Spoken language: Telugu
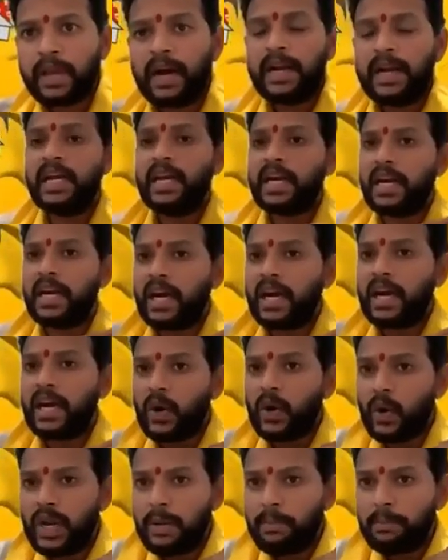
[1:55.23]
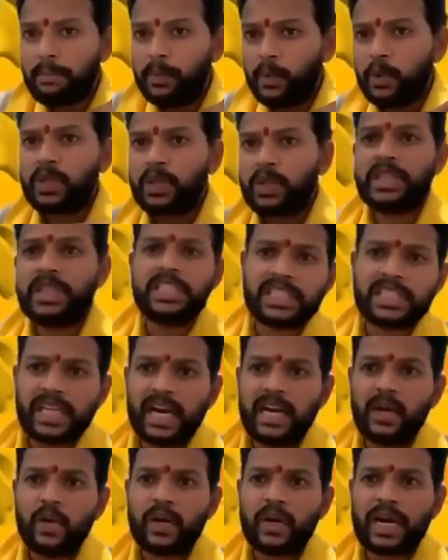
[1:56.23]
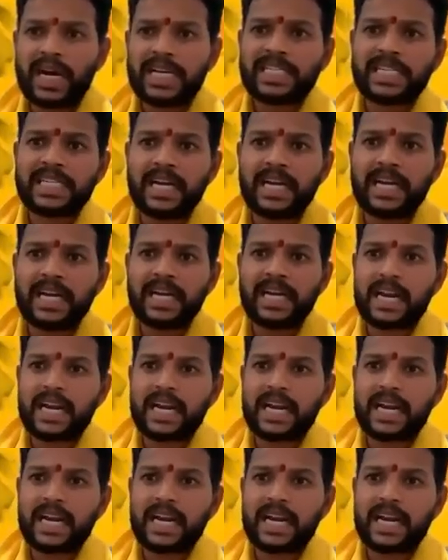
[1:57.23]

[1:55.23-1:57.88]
అంటే కరోనా పూర్తి స్థాయిలో రాష్ట్రాన్ని